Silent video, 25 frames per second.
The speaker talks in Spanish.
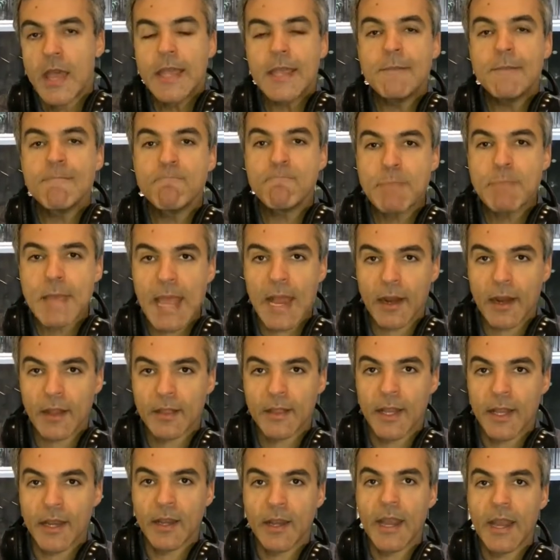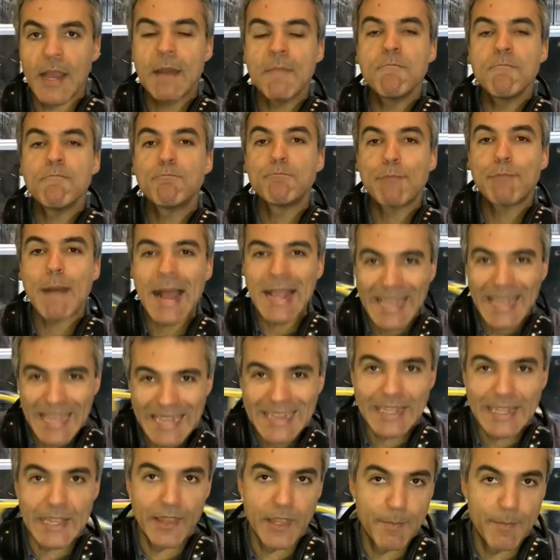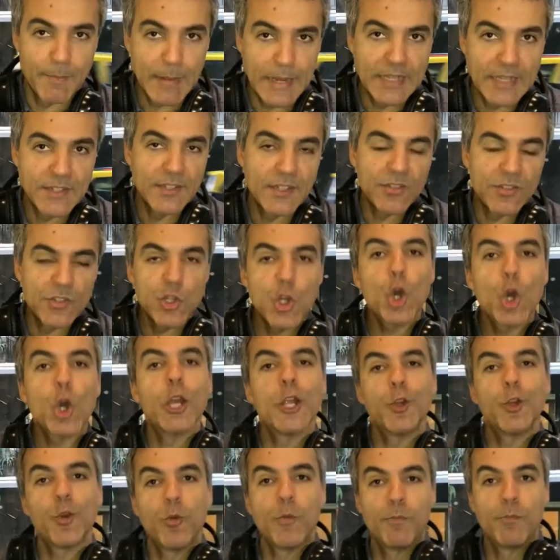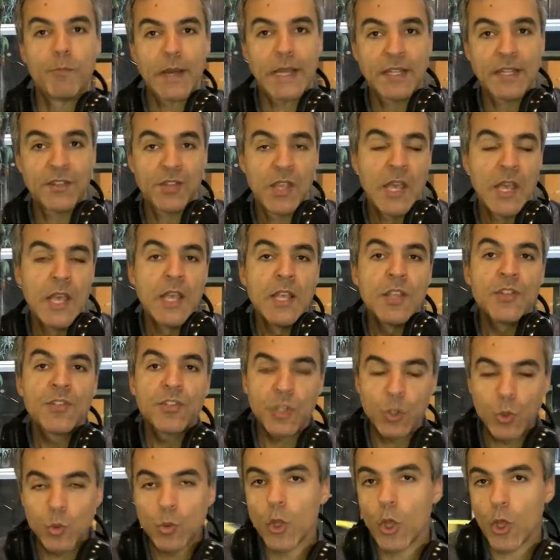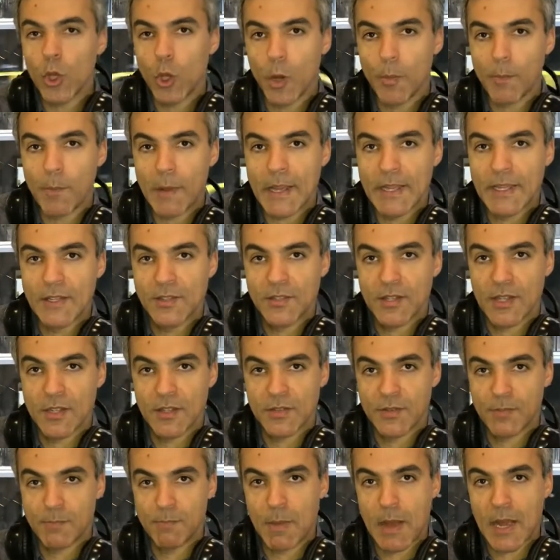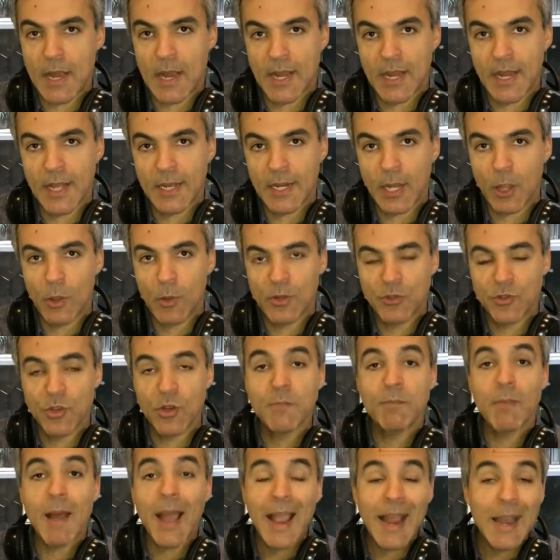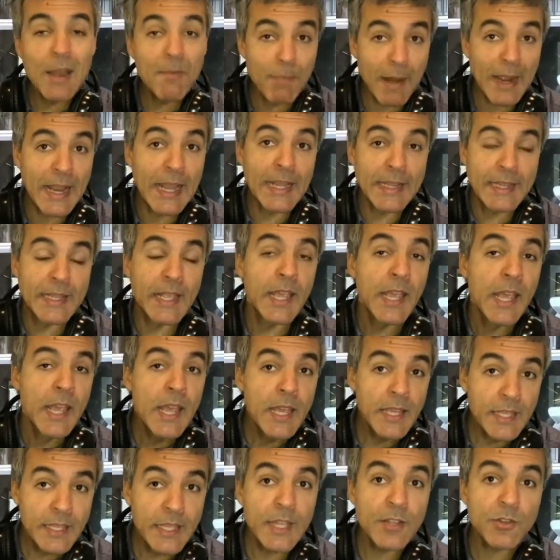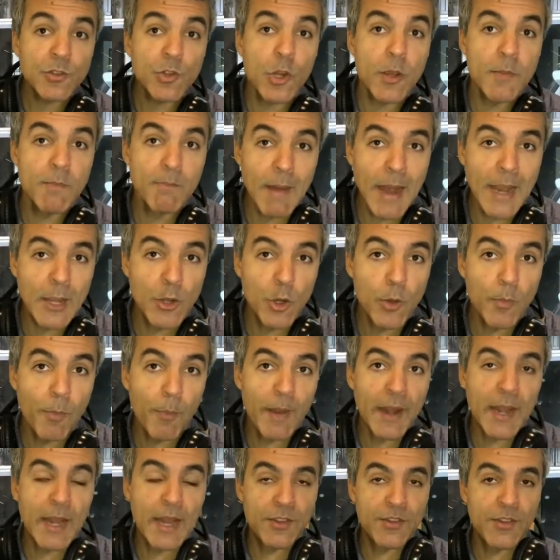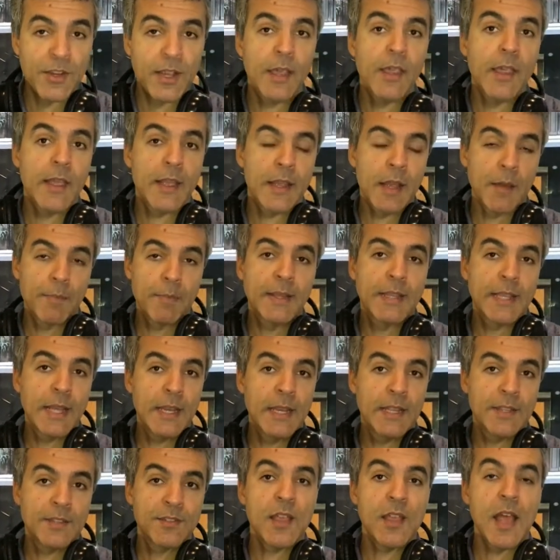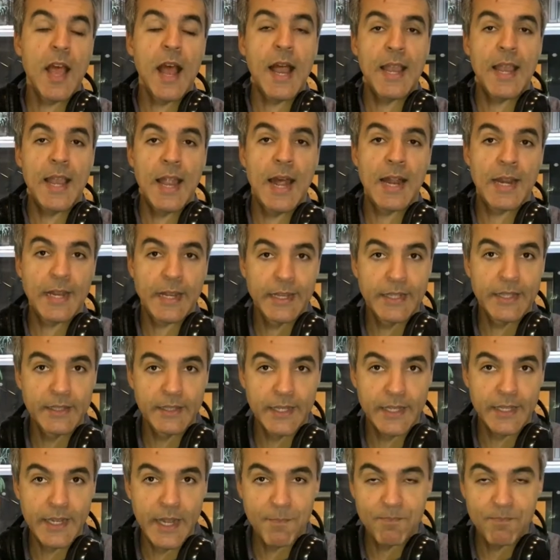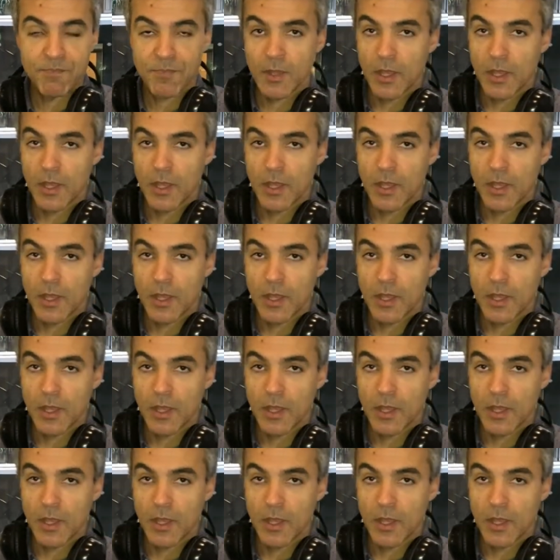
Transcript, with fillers: invierten en paquetes de países, no en un país. Si uno de los países baja en la graduación, baja el paquete y eso es malo para la llegada de capitales a la Argentina.